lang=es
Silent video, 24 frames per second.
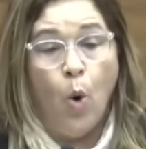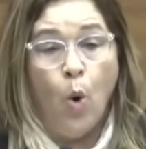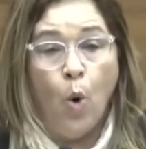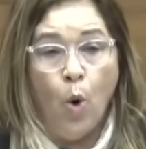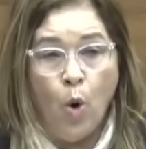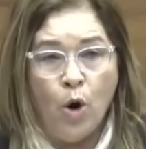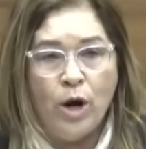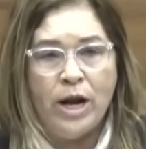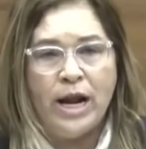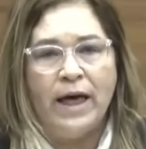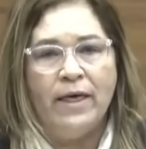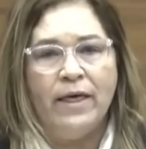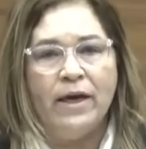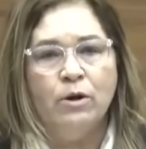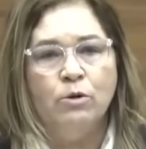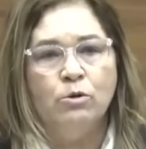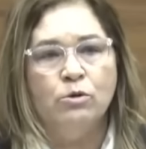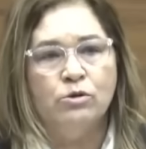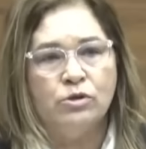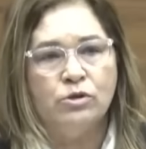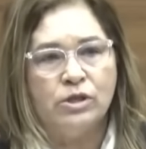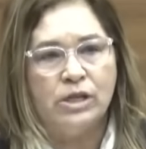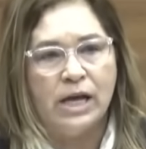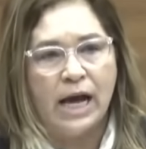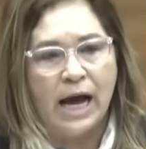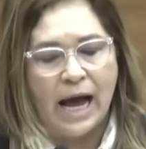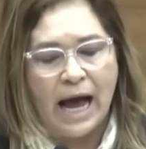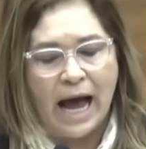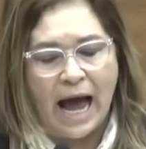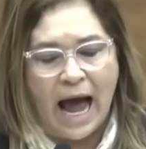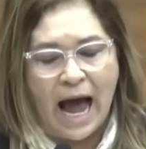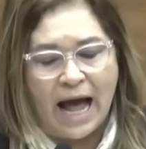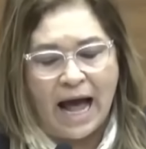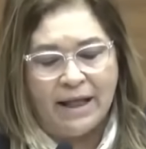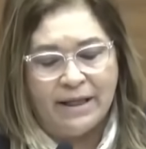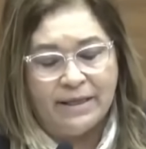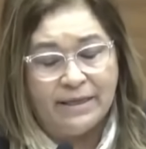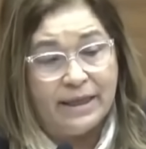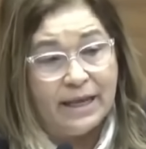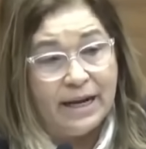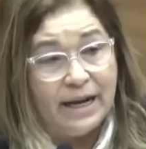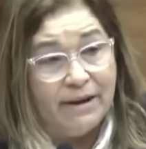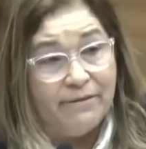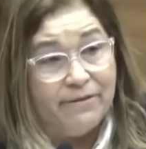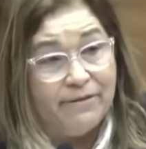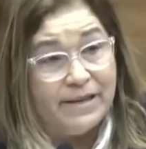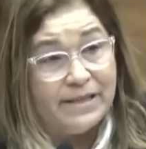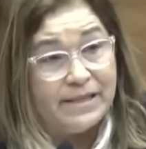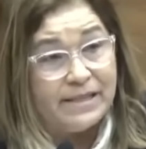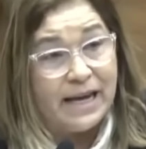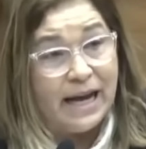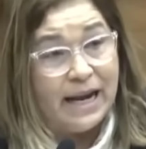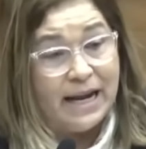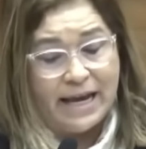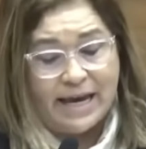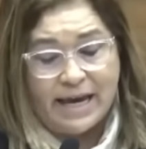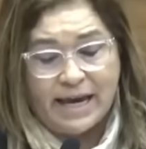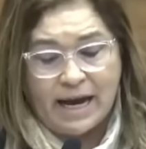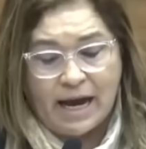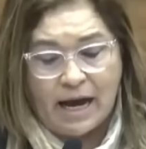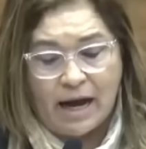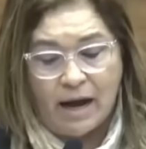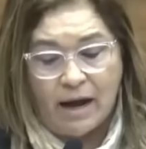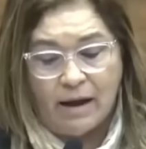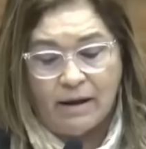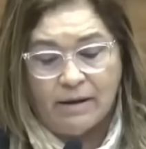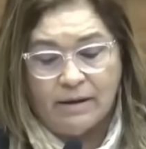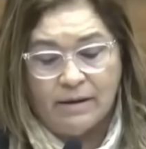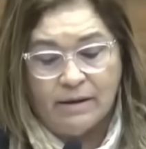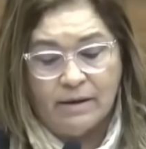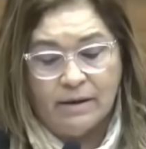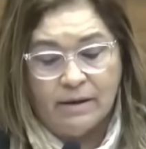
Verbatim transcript: una denuncia ante la Fiscalía